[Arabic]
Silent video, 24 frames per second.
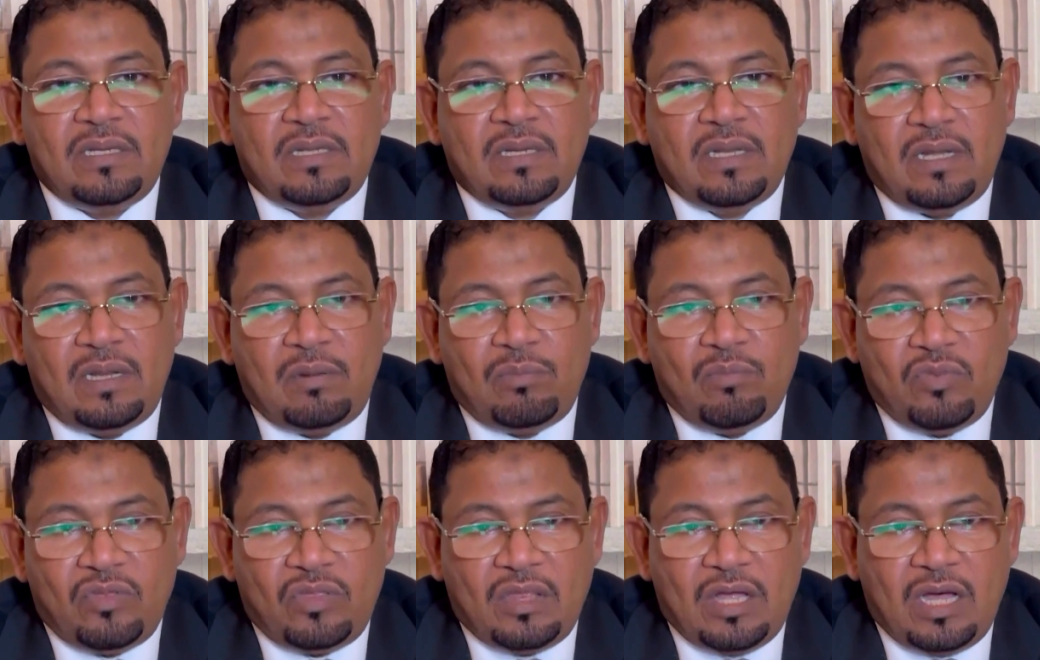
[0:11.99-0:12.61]

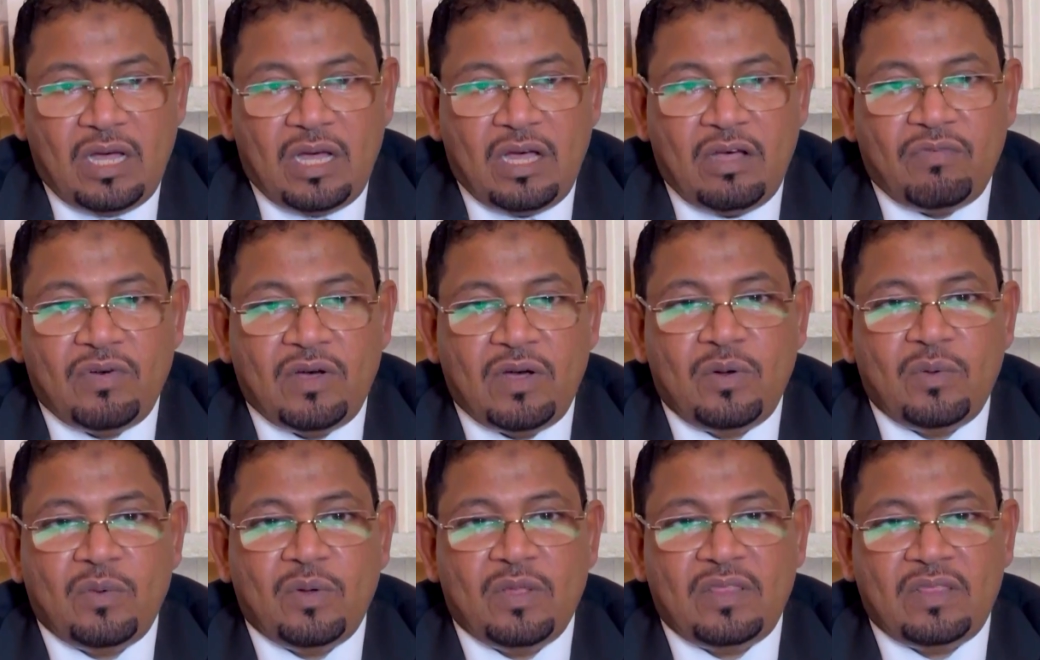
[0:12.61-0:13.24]
المثاقفة
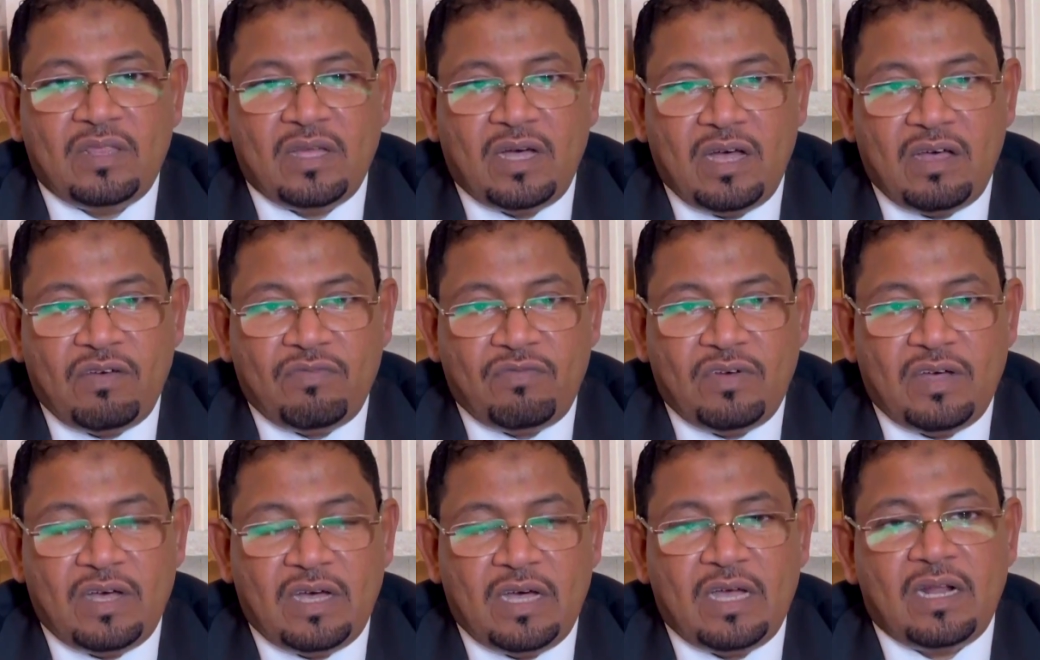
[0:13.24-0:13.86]

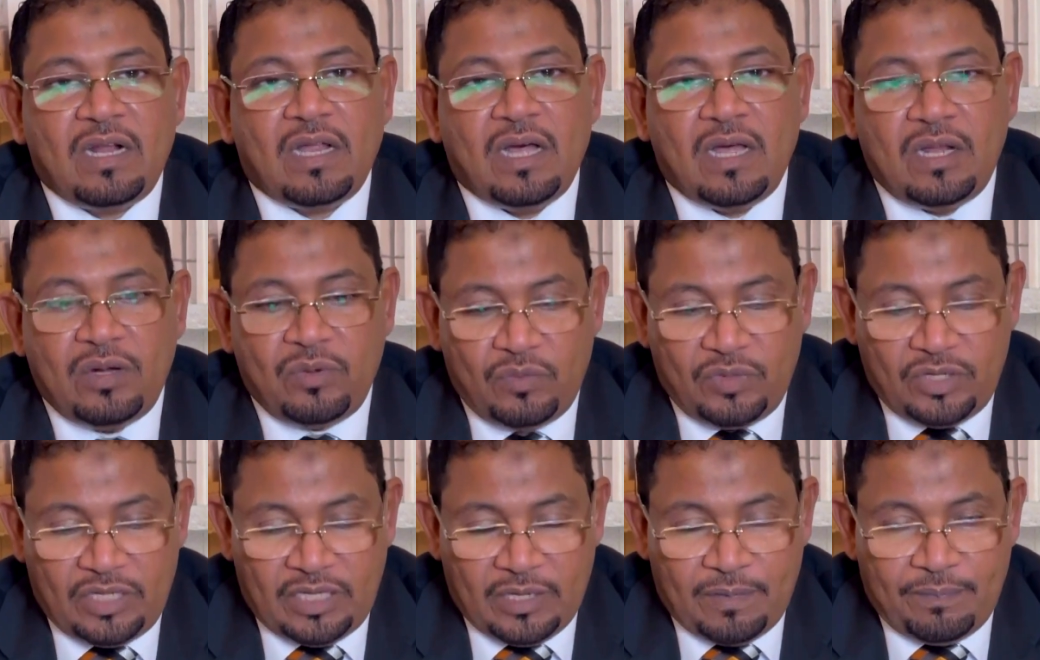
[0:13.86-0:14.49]
والثقافة
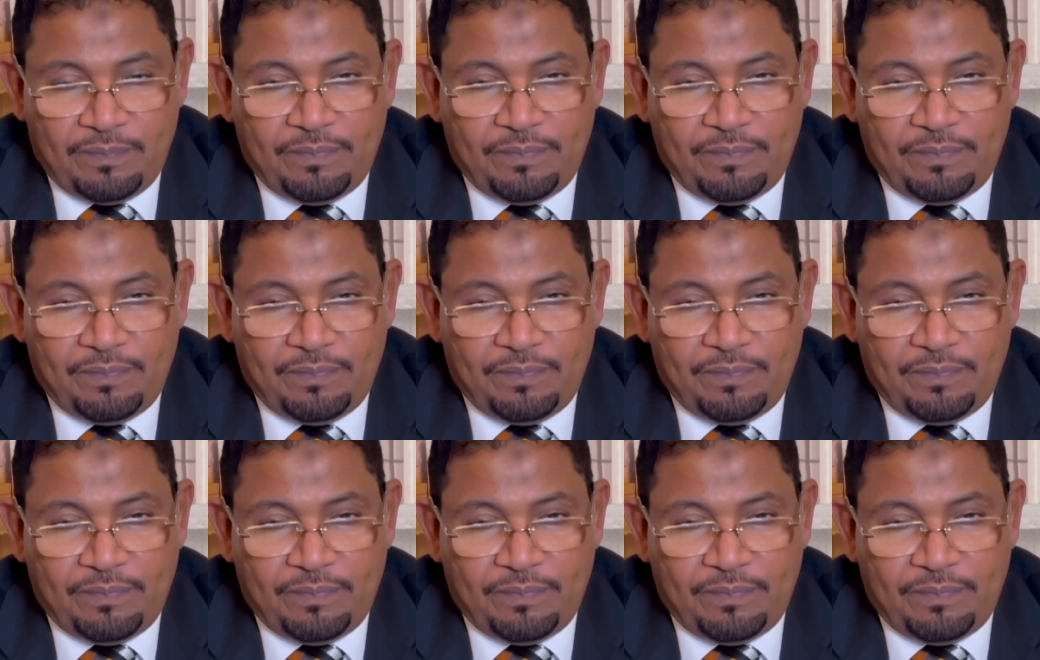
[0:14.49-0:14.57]
القانونية